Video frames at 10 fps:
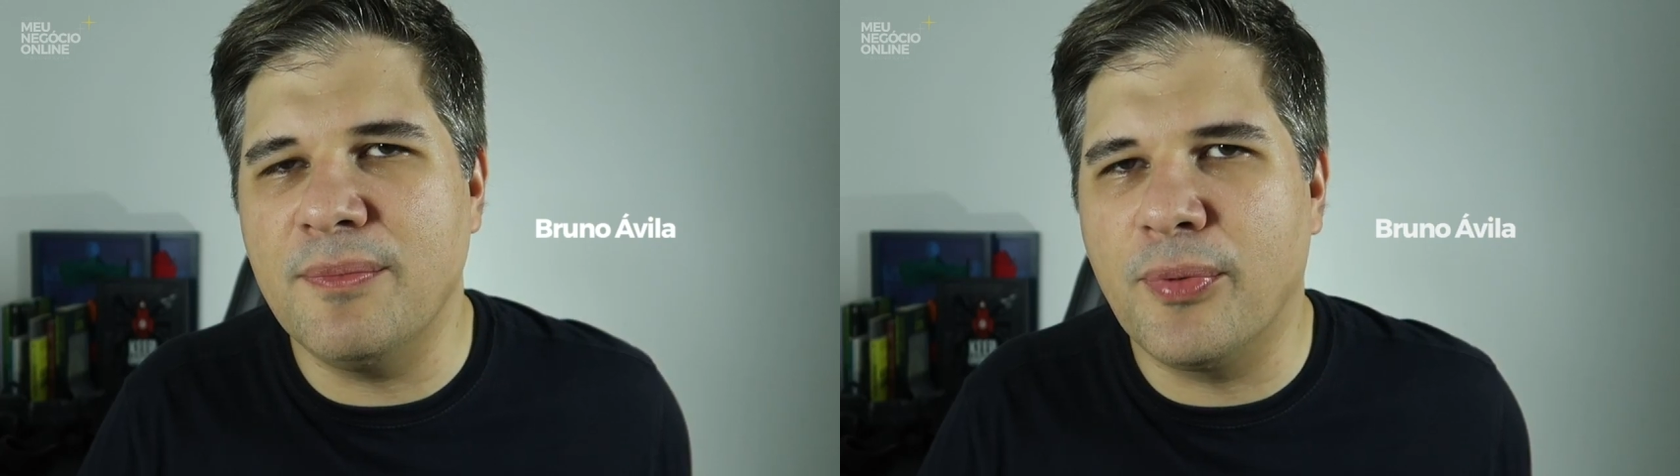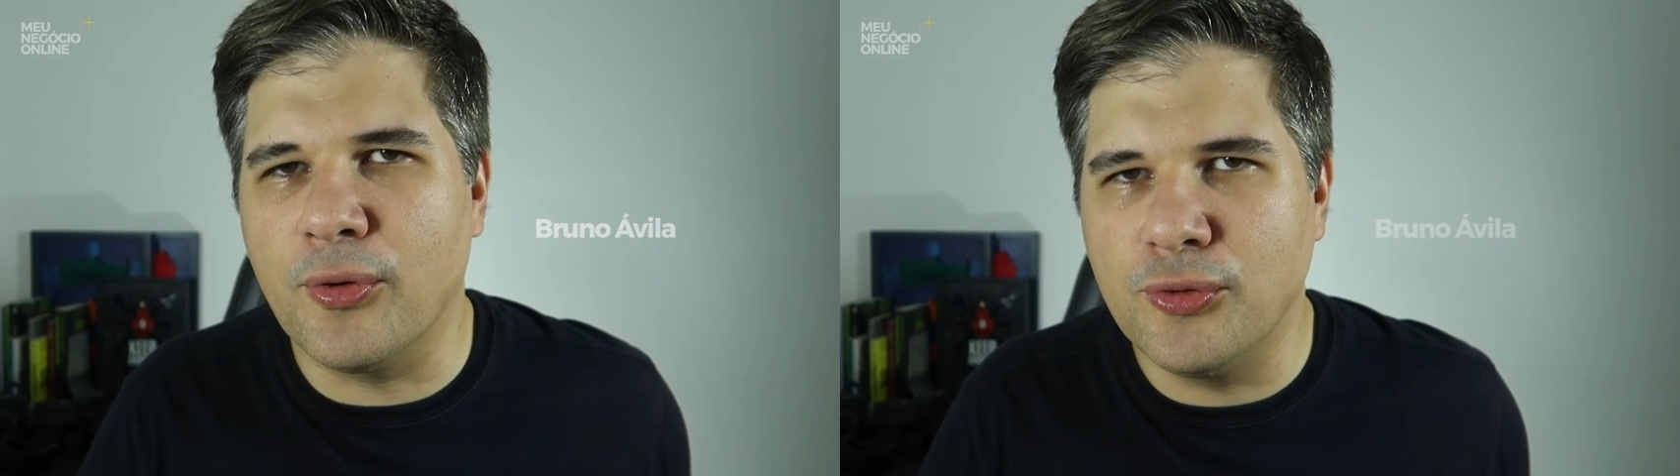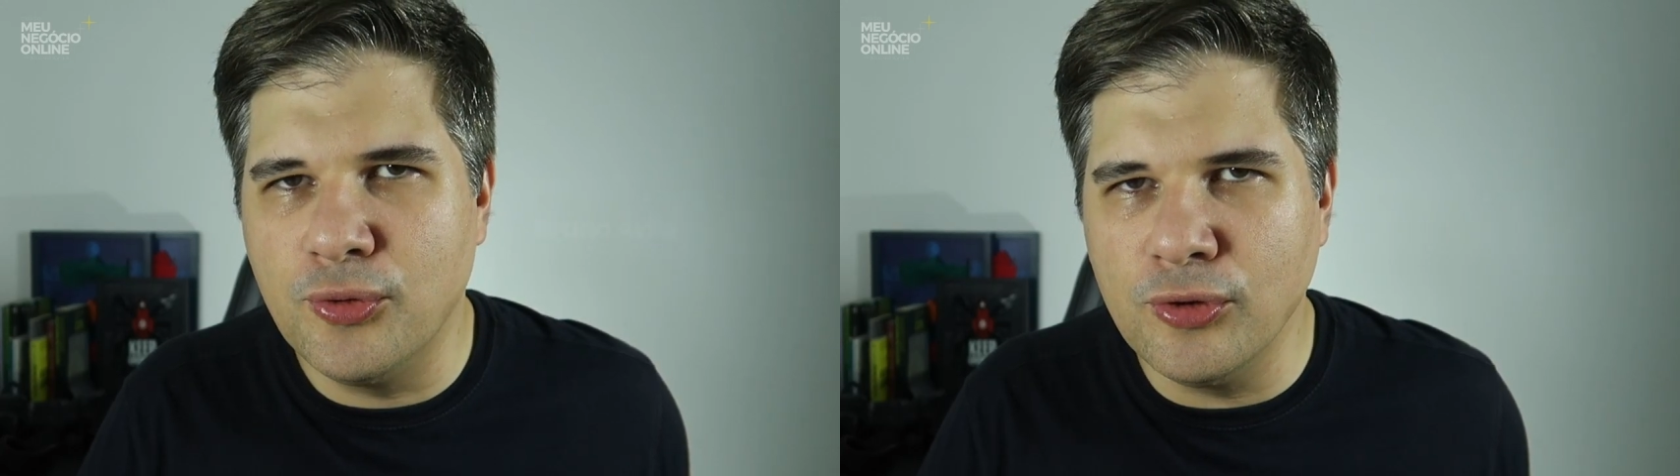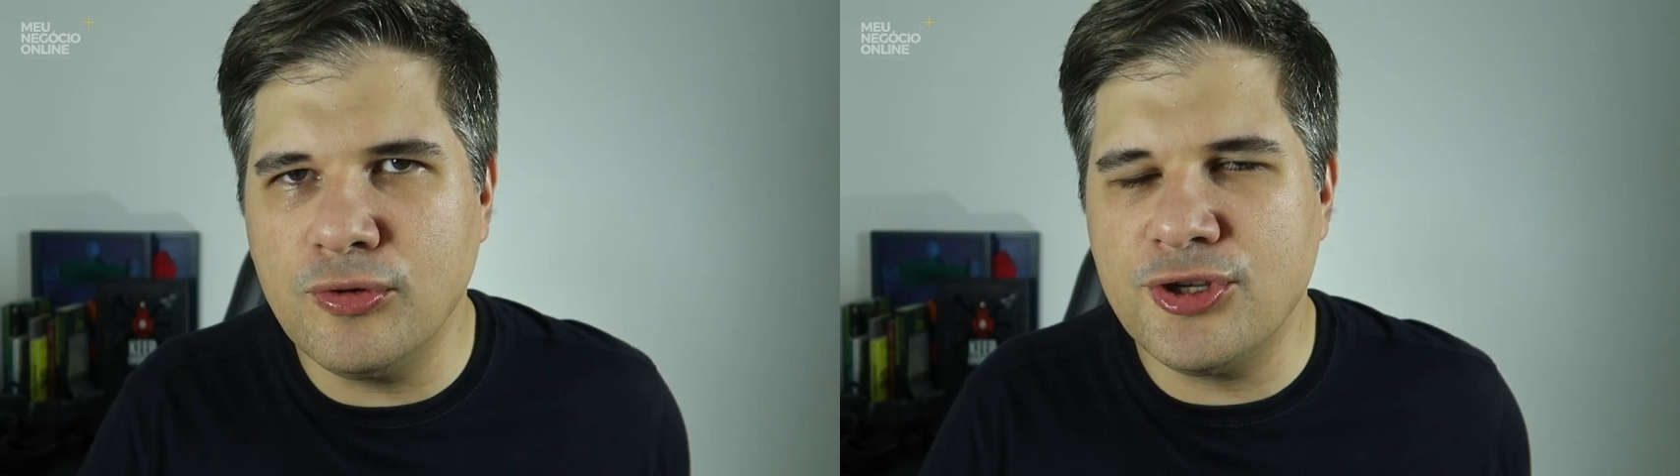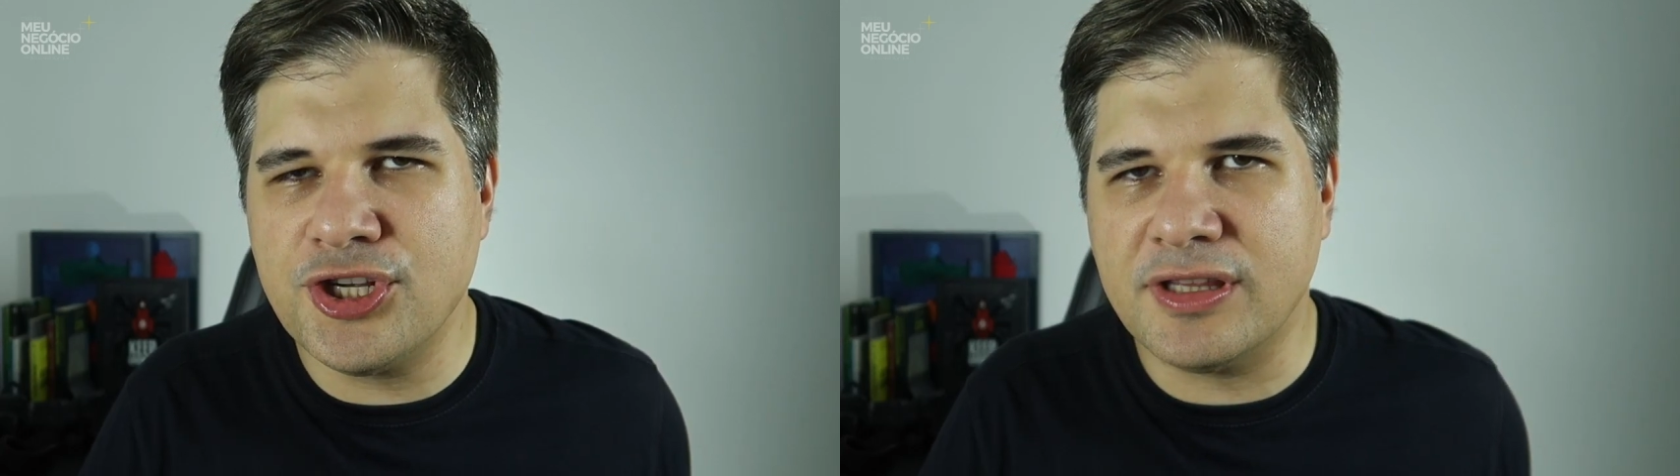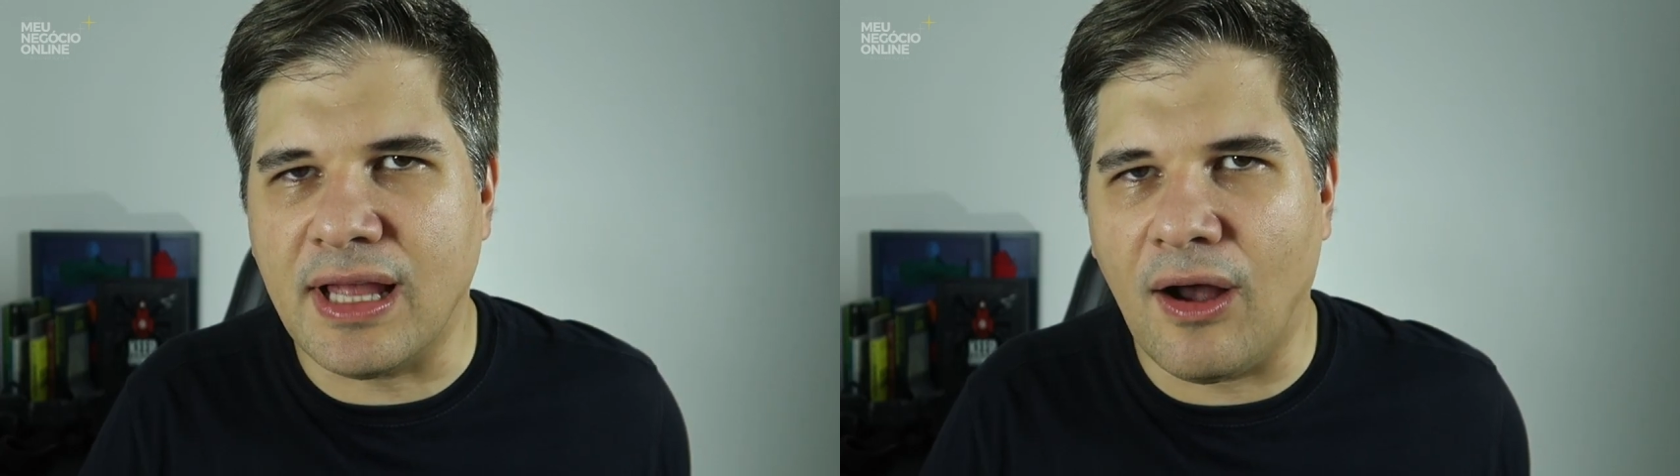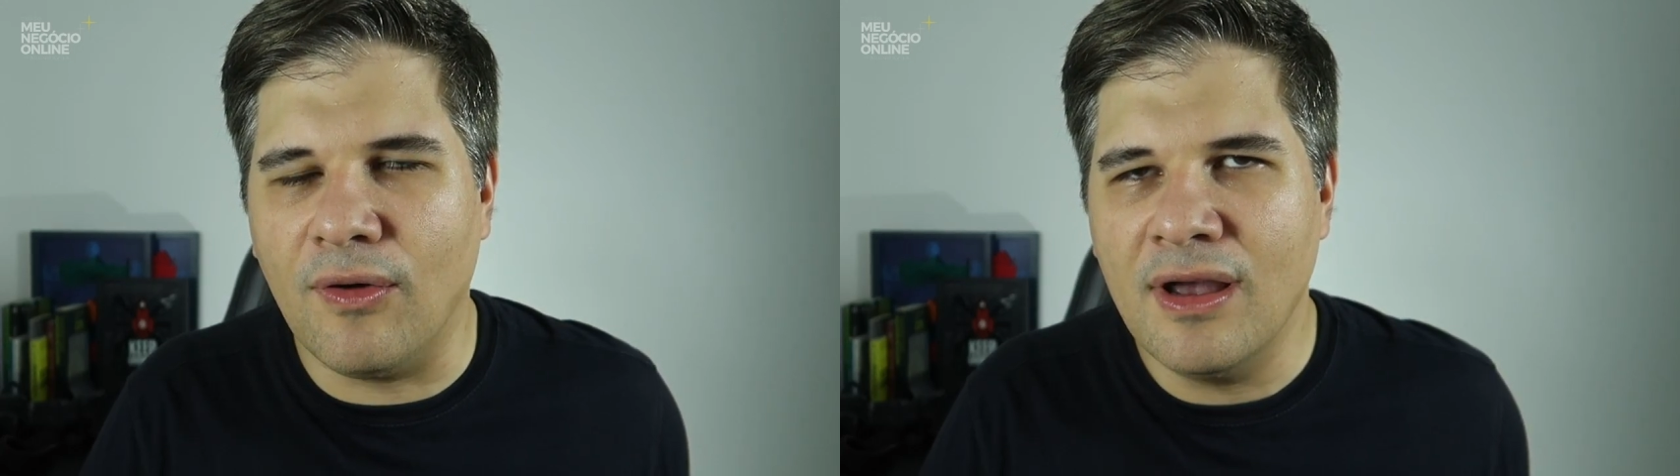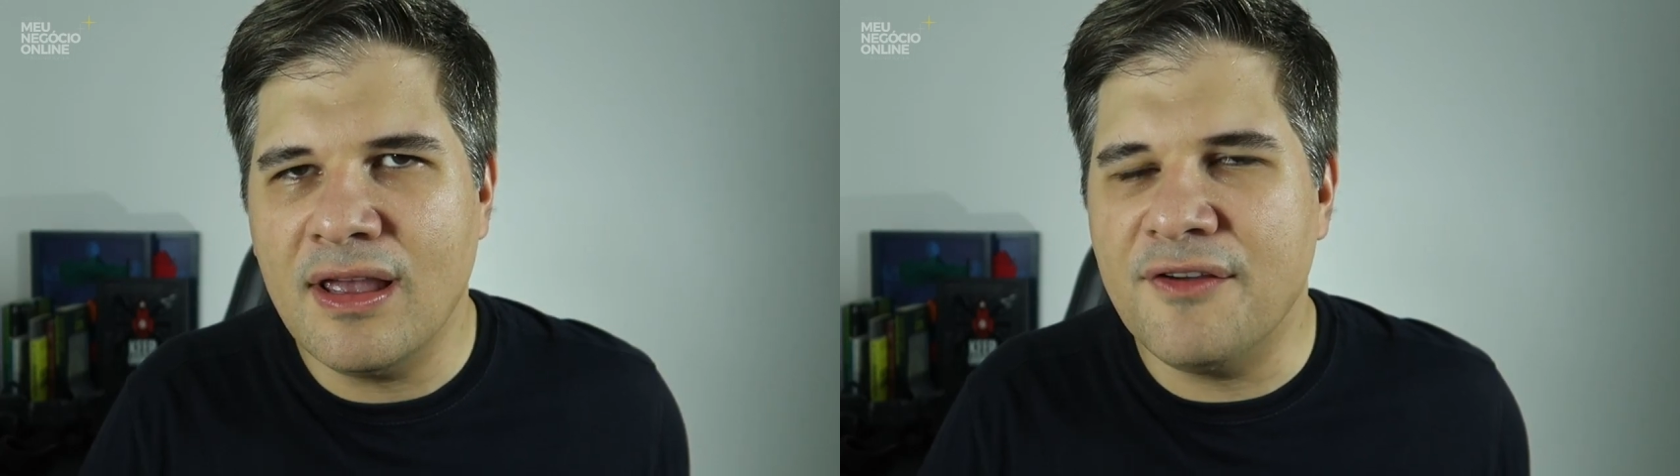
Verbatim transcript: produto digital